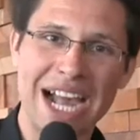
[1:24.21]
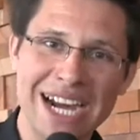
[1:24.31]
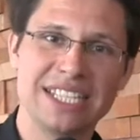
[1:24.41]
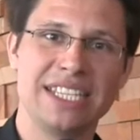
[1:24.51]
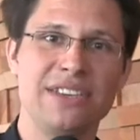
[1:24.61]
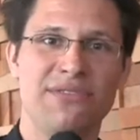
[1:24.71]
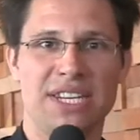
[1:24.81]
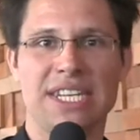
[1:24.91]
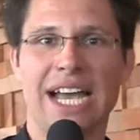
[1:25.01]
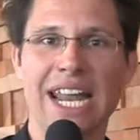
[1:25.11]
aktiv
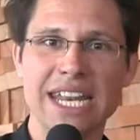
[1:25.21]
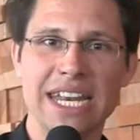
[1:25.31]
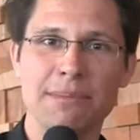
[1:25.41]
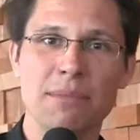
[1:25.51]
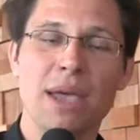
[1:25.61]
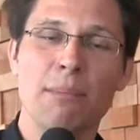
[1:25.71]
in die Hand nehmen,